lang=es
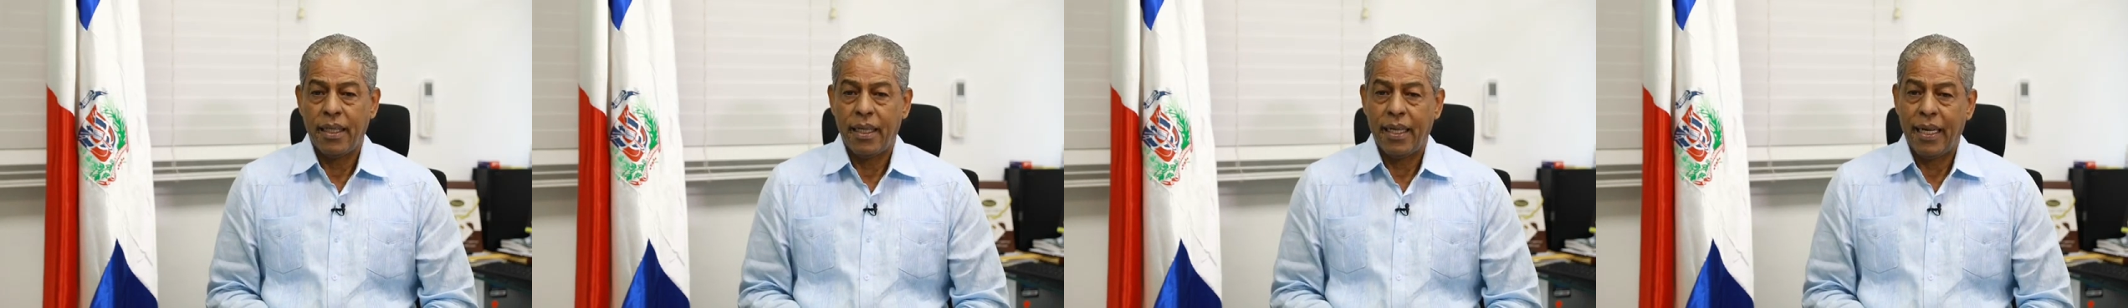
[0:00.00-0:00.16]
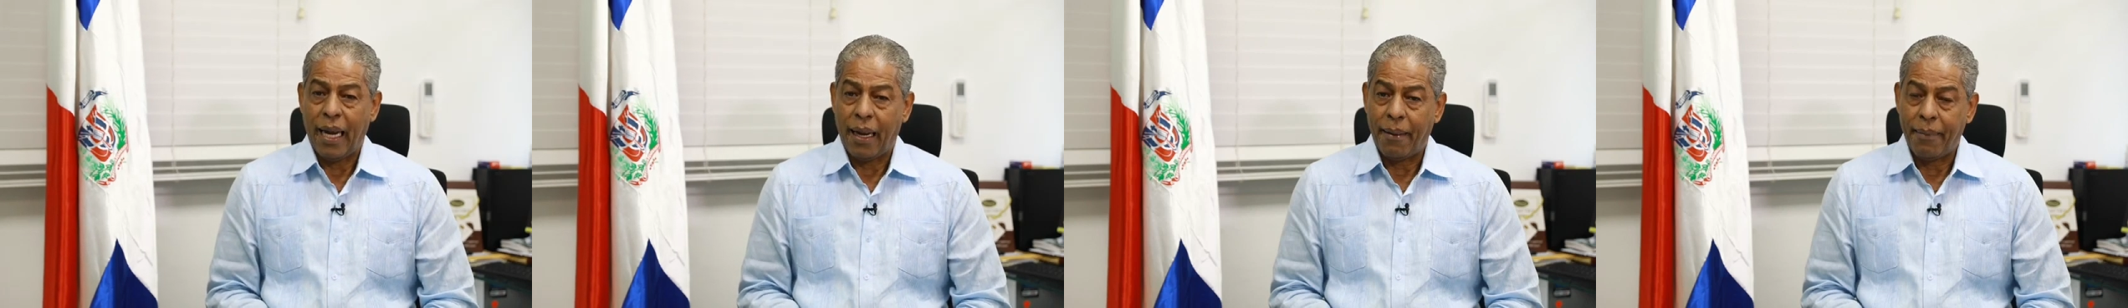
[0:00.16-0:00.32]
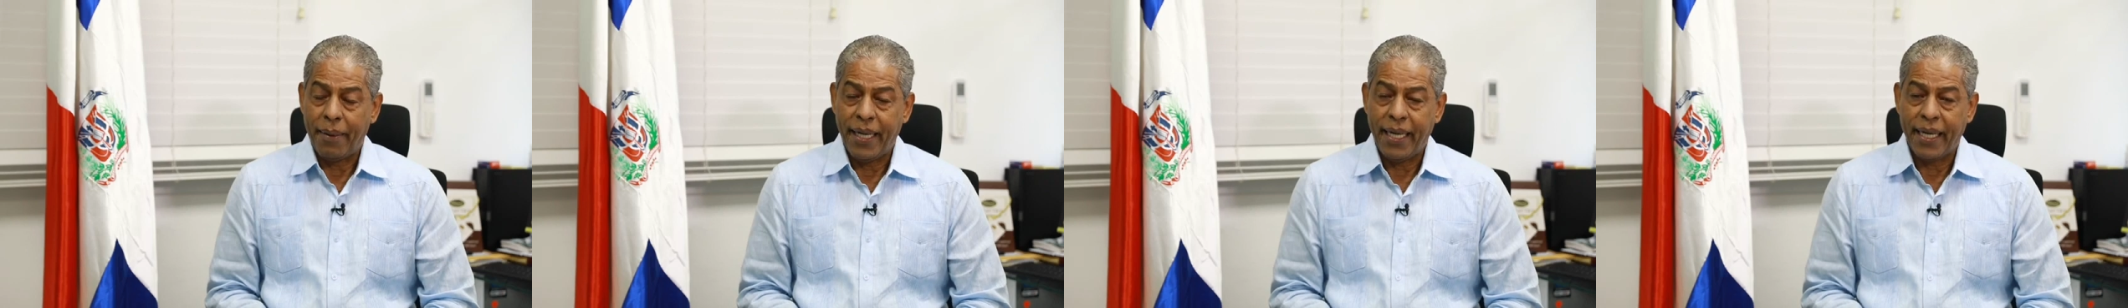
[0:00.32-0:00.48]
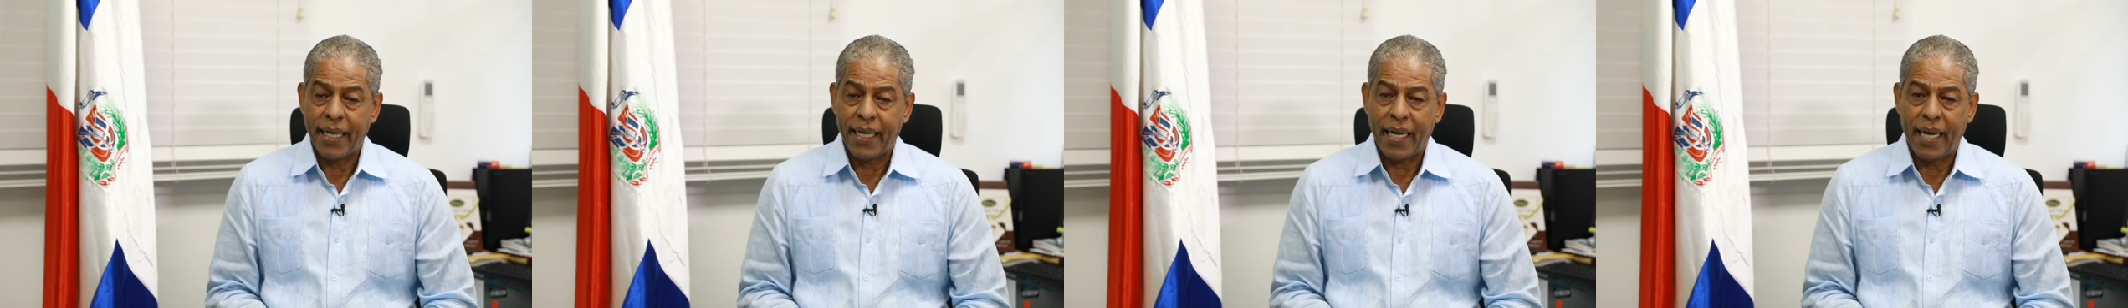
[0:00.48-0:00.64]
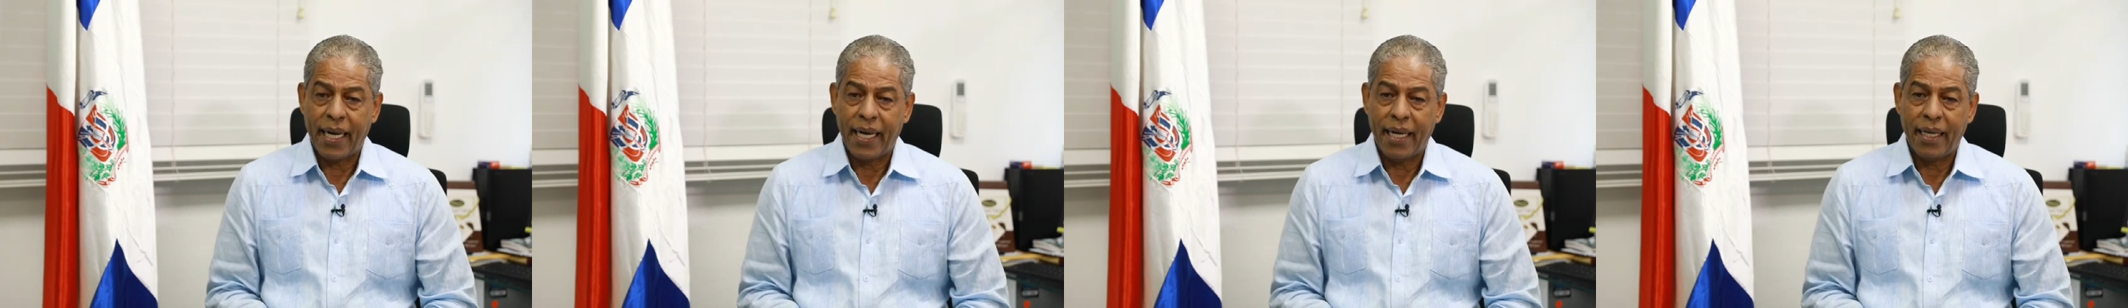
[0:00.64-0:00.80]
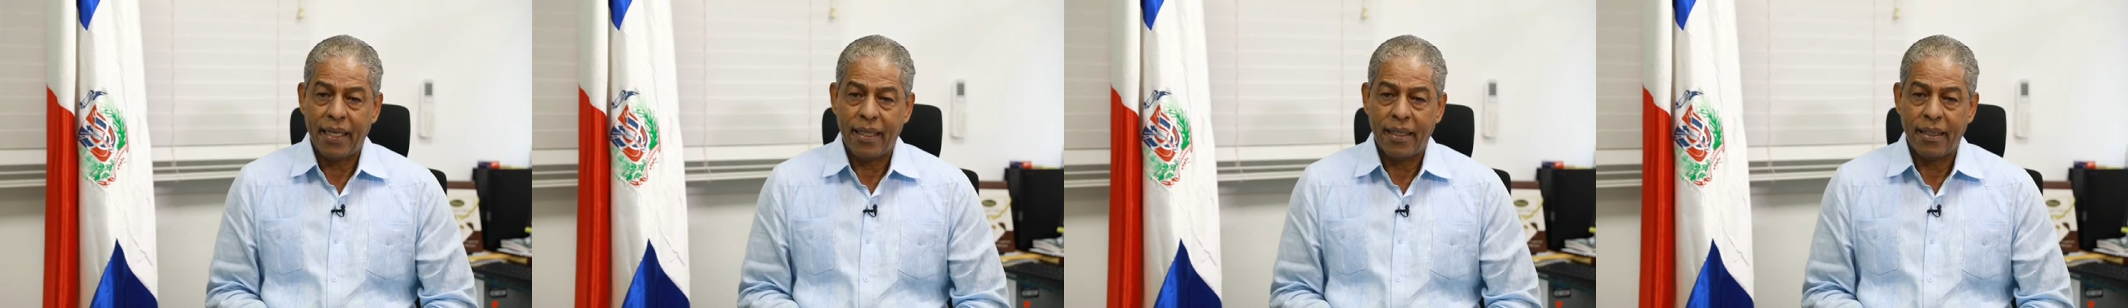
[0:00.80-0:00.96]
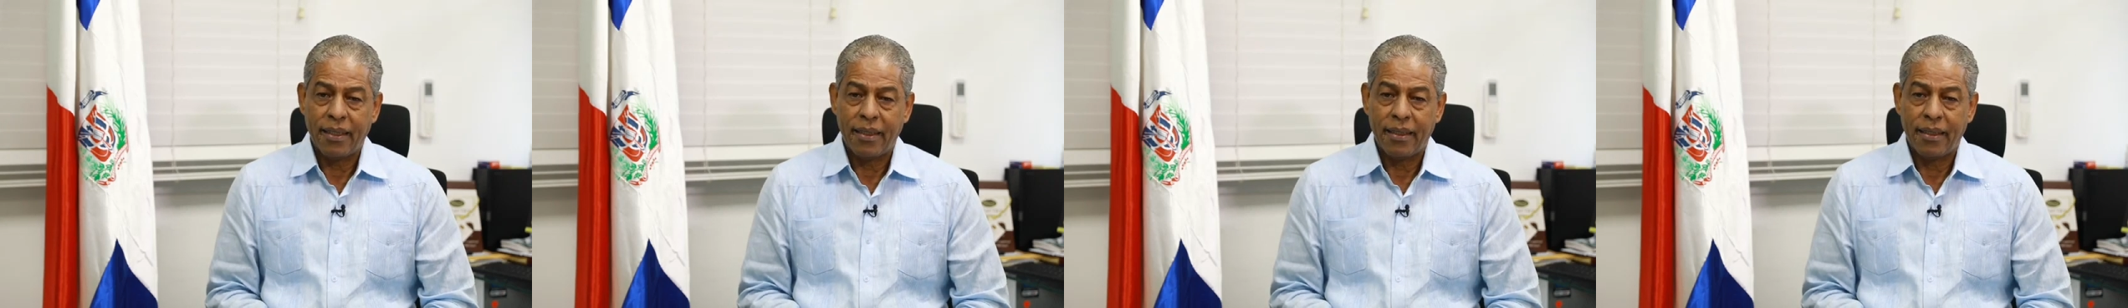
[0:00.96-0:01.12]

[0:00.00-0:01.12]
La Vega,